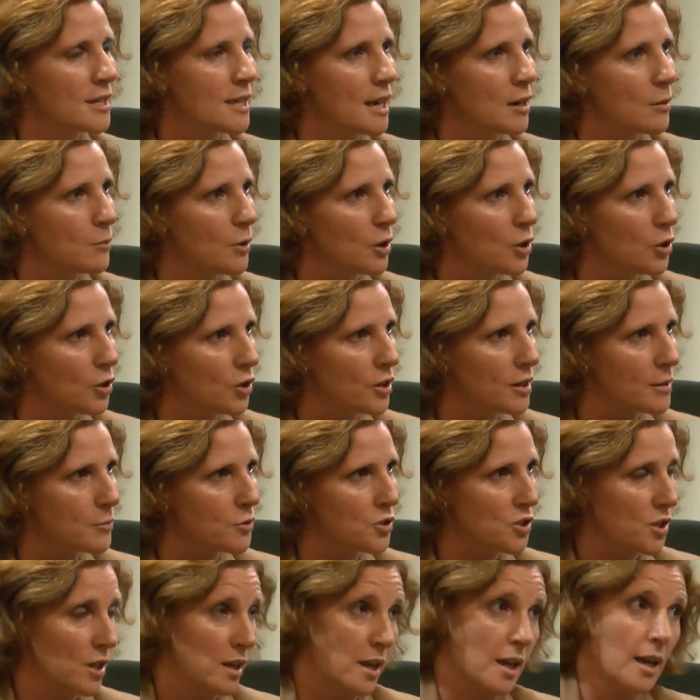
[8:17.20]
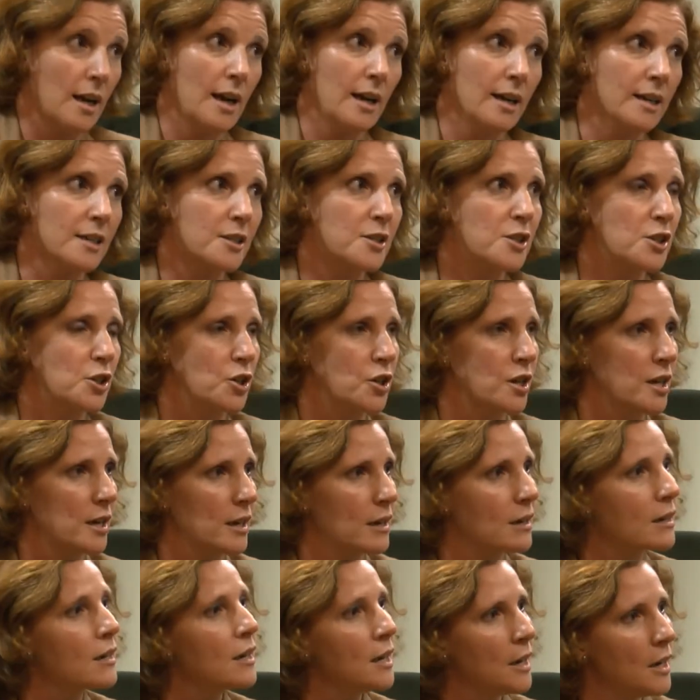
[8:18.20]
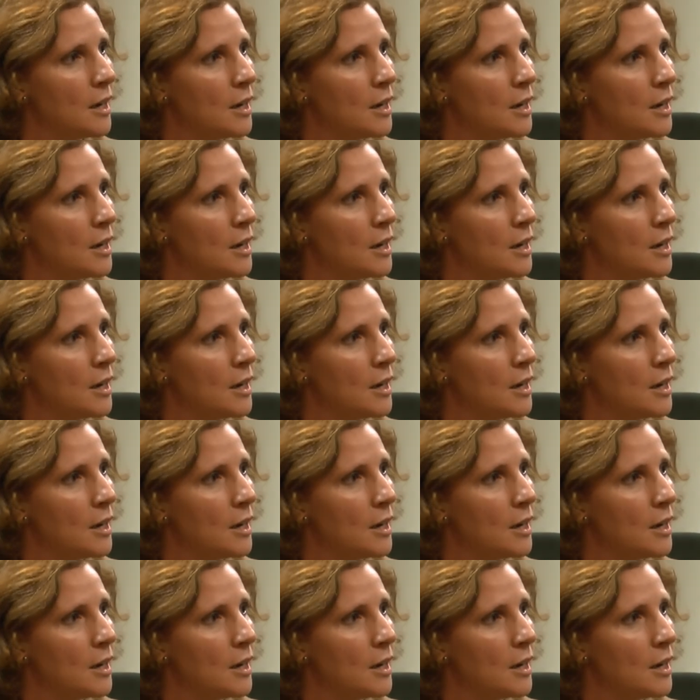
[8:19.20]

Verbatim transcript: a lo mejor hemos de ir a gestionar